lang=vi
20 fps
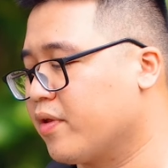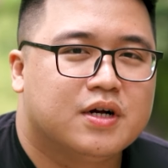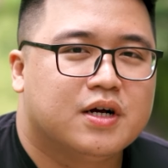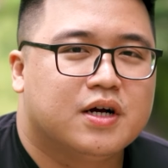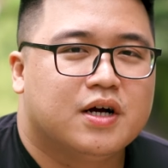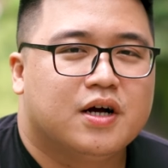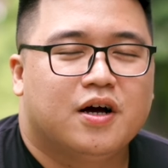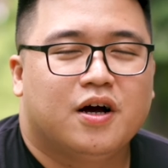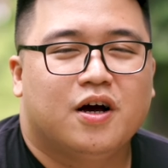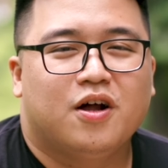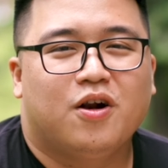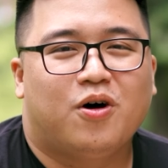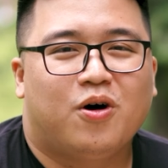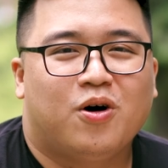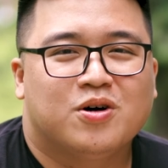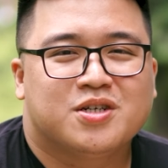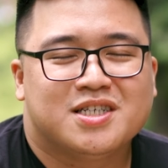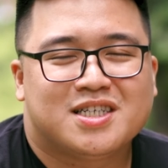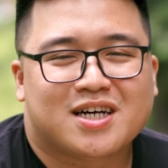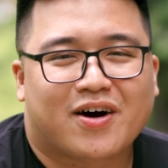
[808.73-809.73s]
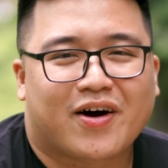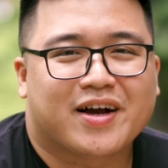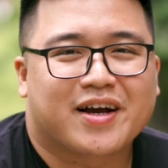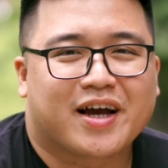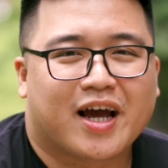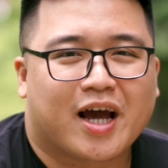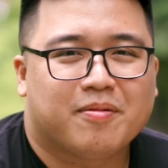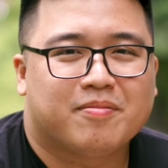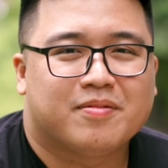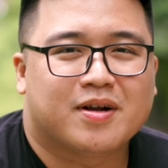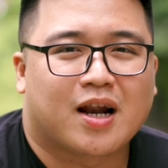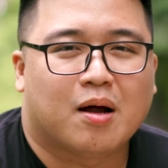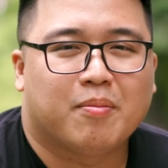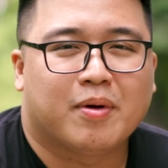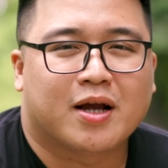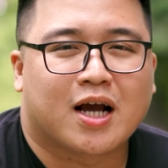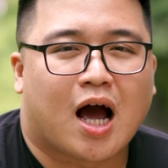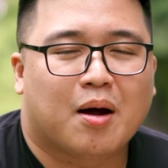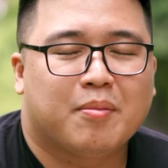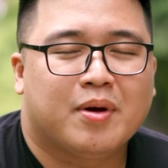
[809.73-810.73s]
Bên cạnh đó con máy này vẫn cho mình khả năng
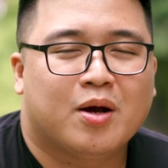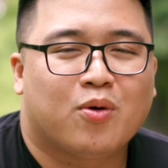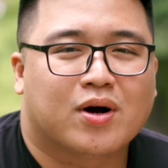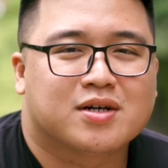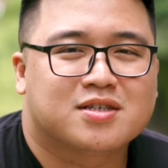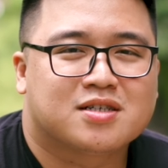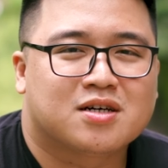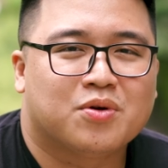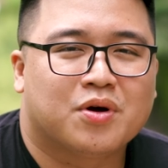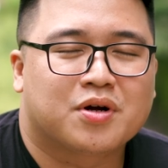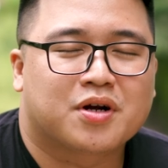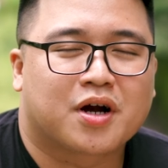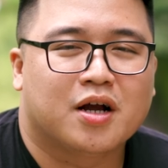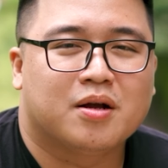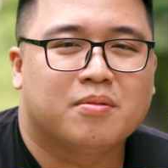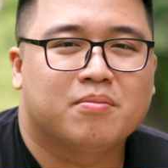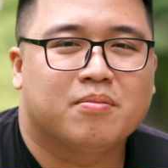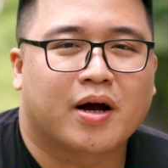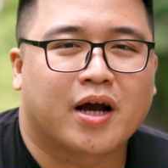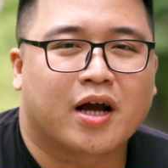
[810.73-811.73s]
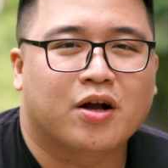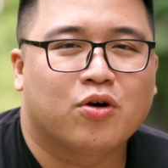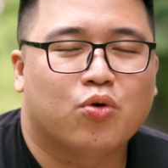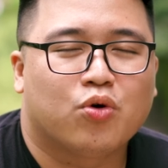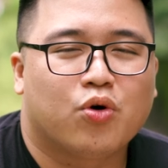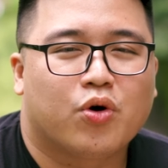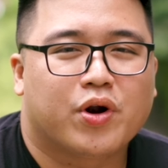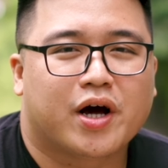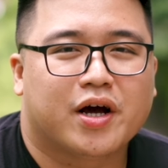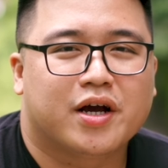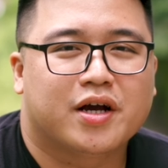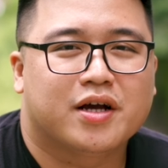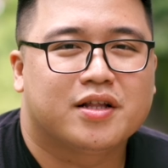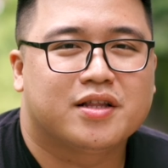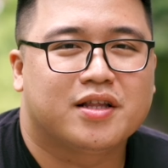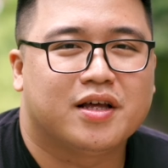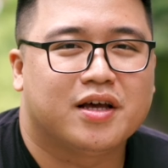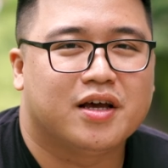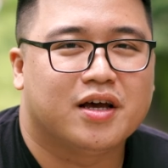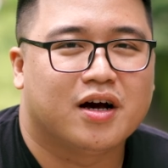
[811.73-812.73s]
quay 4K là 30 frames trên giây, vẫn cho
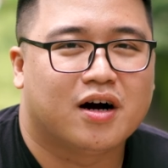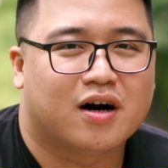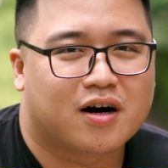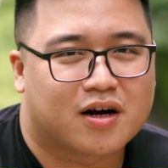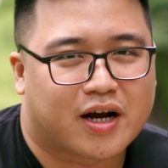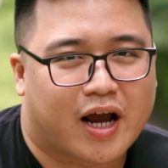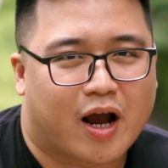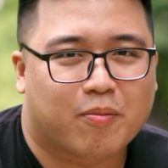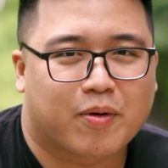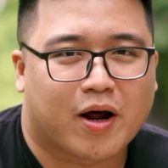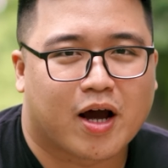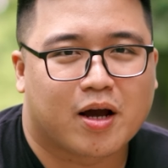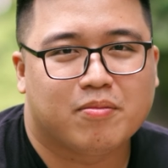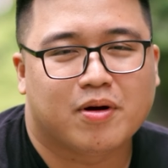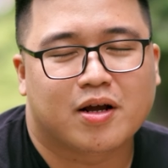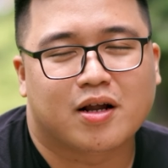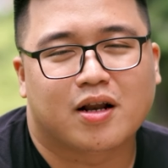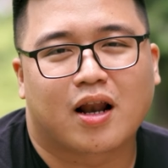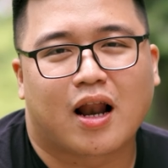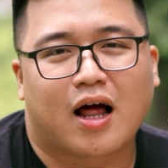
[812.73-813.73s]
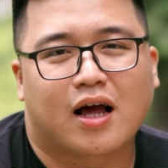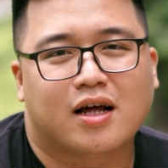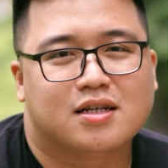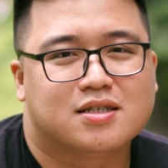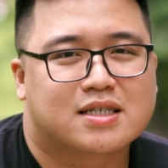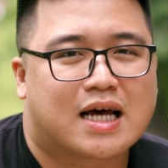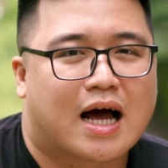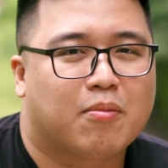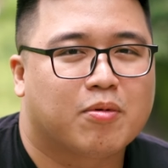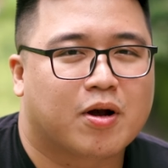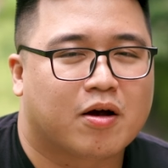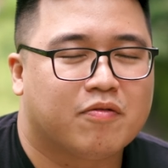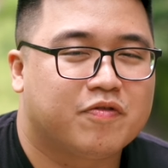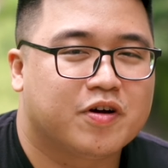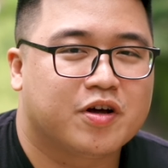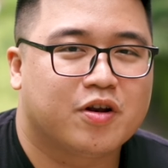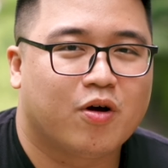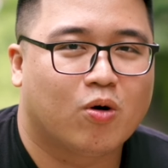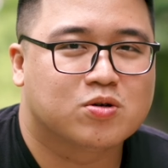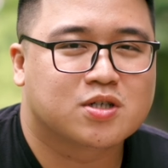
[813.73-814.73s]
một cái khả năng quay video nó
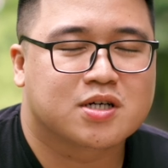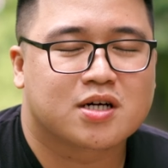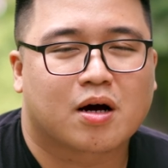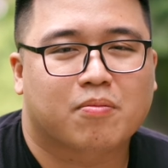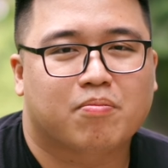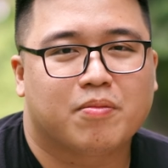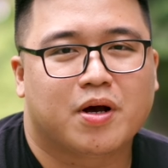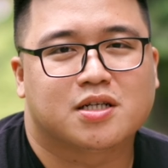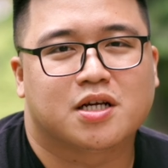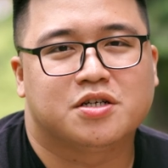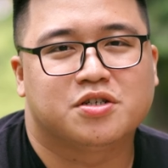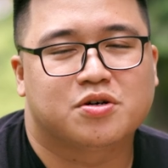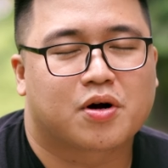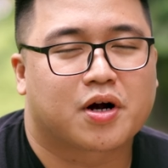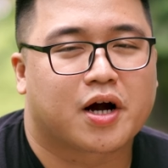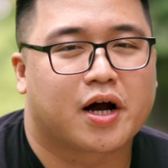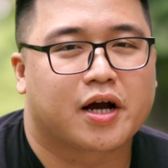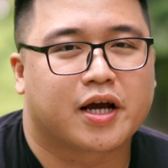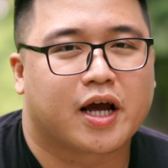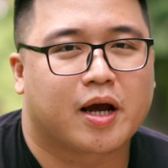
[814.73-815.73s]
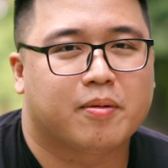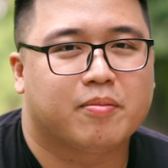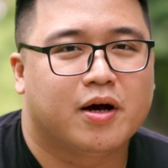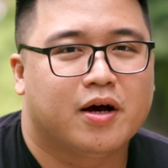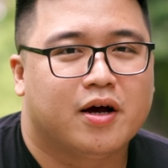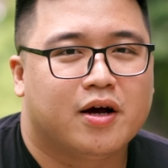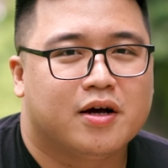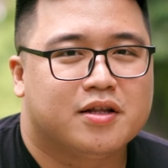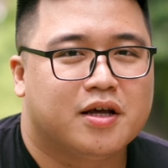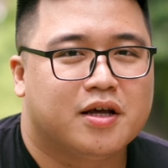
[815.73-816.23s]
rất hiện đại này. Với những ai mà ví dụ